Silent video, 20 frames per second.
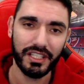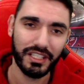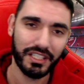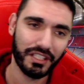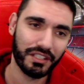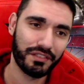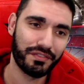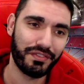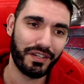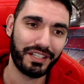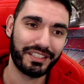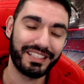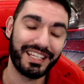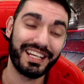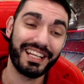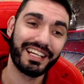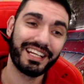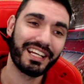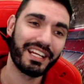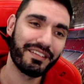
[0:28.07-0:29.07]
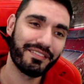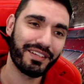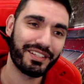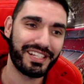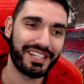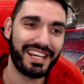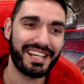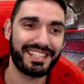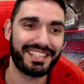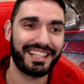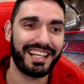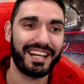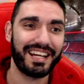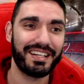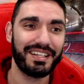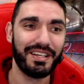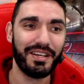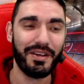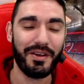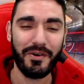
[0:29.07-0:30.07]
E de facto era incrível, já ia
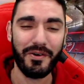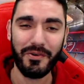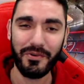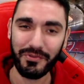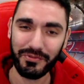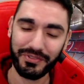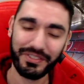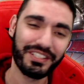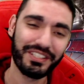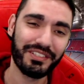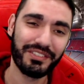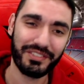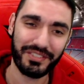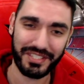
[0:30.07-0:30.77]
estragar o vídeo,